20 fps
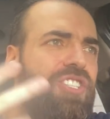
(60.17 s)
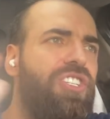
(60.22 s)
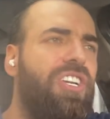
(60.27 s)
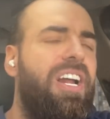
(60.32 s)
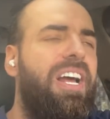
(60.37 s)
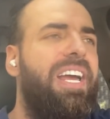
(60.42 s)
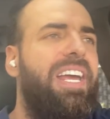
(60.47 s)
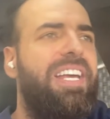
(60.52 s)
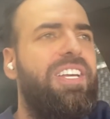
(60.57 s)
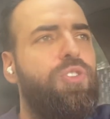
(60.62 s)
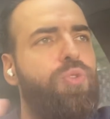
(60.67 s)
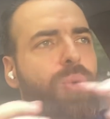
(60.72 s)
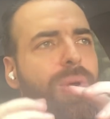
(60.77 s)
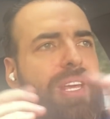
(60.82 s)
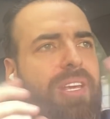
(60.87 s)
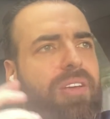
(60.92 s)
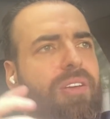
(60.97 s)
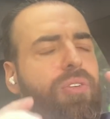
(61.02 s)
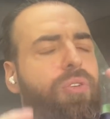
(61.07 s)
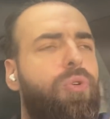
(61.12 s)
اشرح هيك
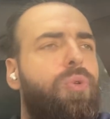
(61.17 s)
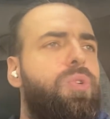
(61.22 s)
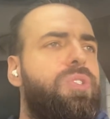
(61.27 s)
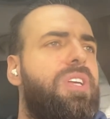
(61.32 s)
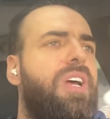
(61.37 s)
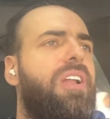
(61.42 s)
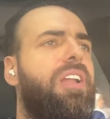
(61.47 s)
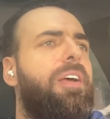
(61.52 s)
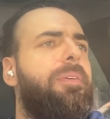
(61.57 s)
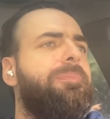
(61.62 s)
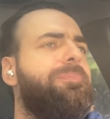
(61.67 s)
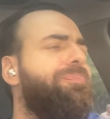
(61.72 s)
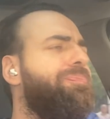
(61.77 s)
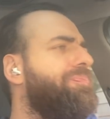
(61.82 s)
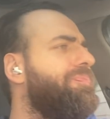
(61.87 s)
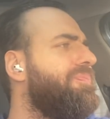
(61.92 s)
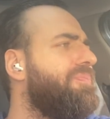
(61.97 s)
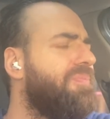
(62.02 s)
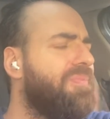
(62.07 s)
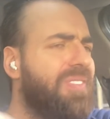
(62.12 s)
شوي رؤوس اقلام
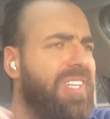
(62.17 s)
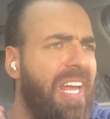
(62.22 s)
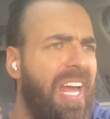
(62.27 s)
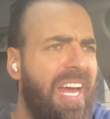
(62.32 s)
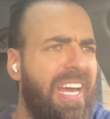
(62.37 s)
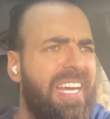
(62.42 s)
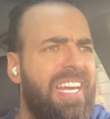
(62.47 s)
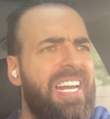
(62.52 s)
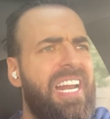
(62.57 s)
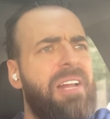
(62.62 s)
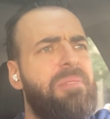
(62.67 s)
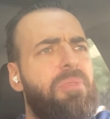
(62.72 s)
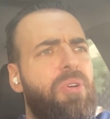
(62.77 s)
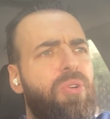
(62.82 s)
حكينا عن